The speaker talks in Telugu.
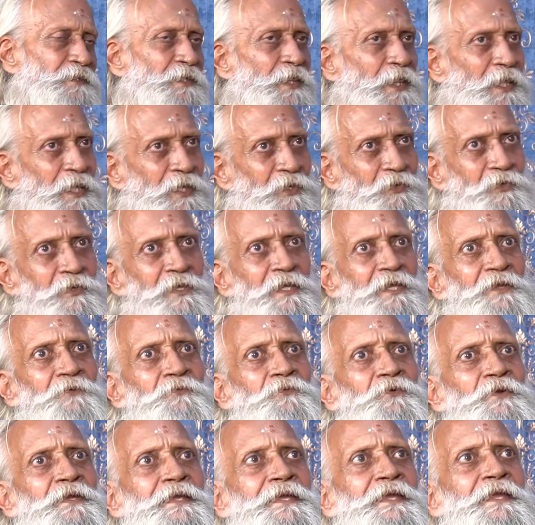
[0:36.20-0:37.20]
దెన్ ఓన్లీ
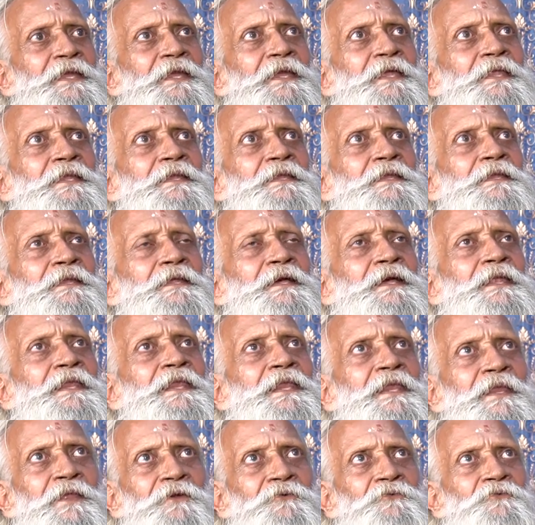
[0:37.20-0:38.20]
వీ కెన్
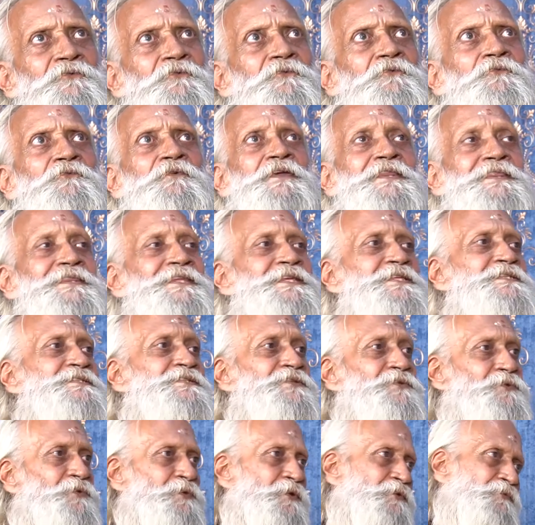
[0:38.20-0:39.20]
లివ్ విత్ దిస్
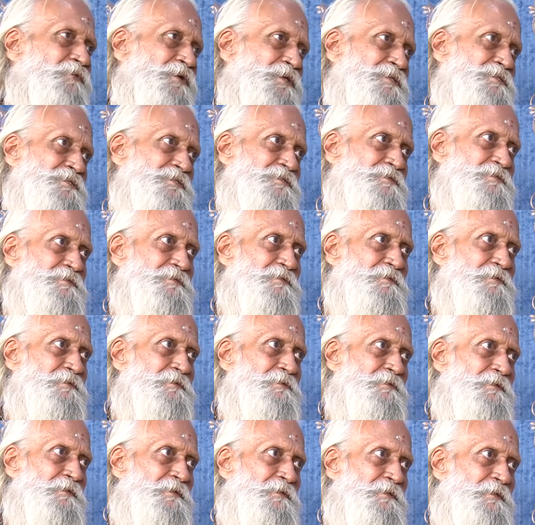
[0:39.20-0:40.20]
యూనివర్స్
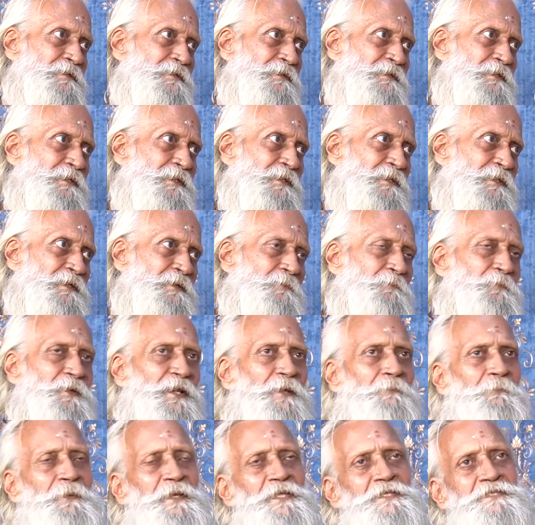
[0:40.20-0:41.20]

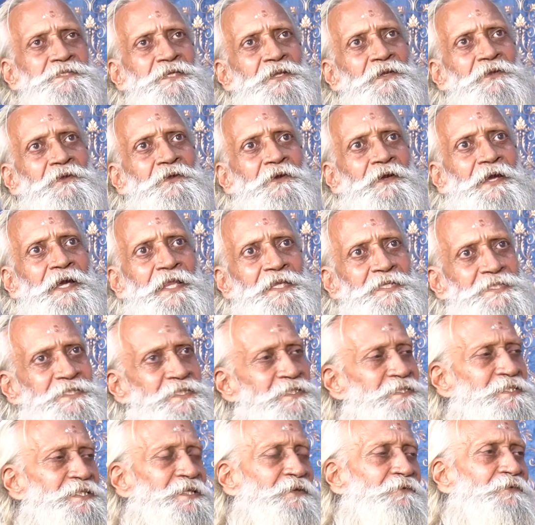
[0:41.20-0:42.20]
ప్రపంచంలో
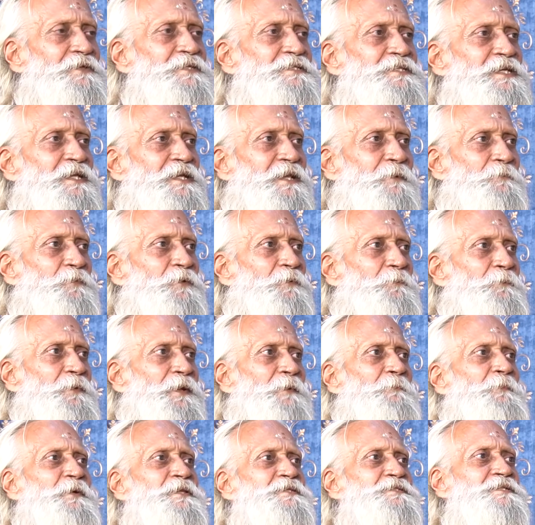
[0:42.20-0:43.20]
కలిసి జీవించేటప్పుడు
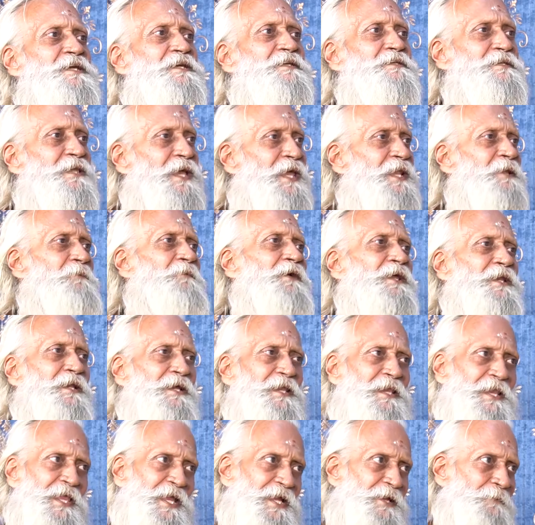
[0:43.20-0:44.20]
ప్రపంచ జ్ఞానం
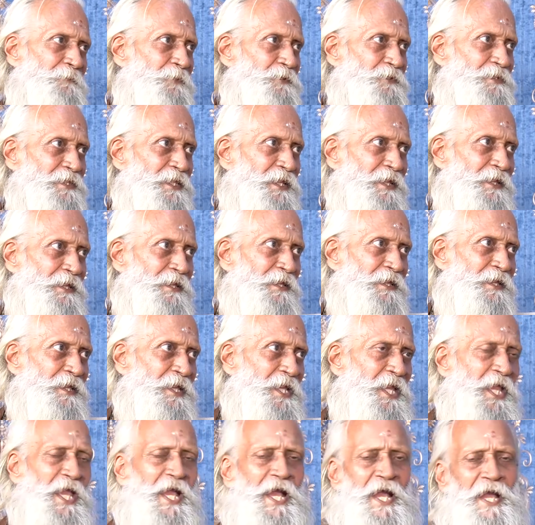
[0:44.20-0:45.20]
కనుక లేకపోతే
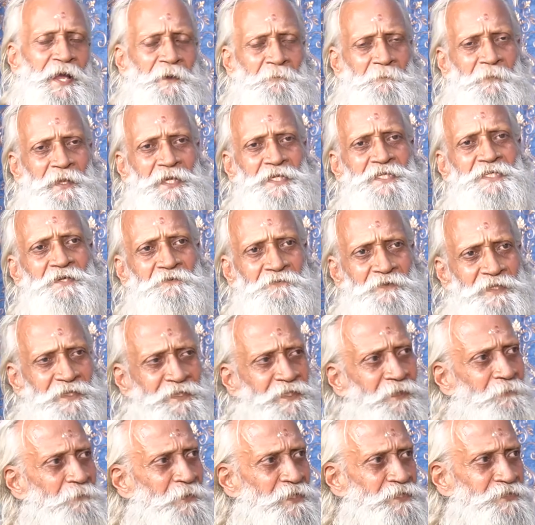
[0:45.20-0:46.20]
ఆ మనిషి
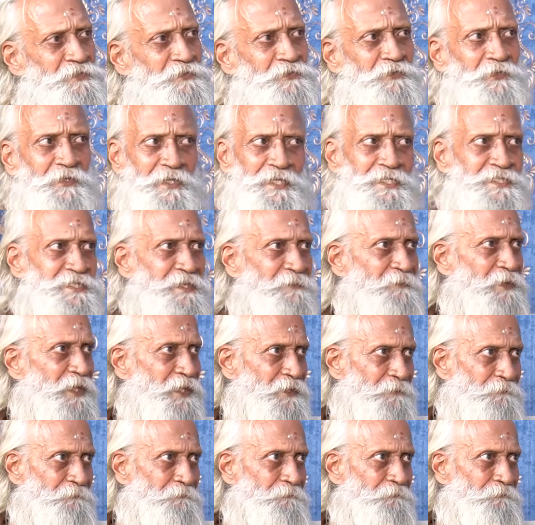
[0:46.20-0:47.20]
వింత పశువుతోనే
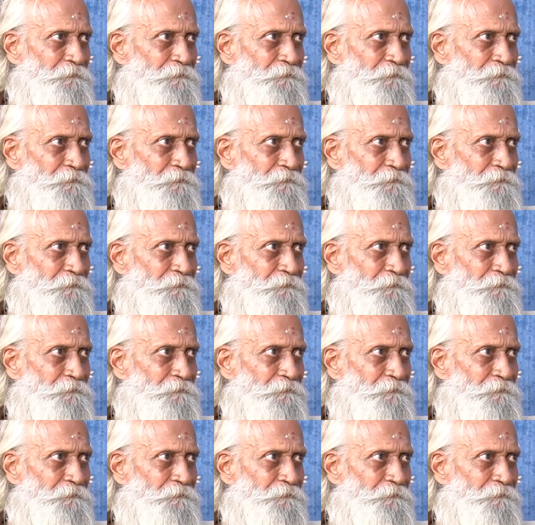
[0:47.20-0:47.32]
సమానం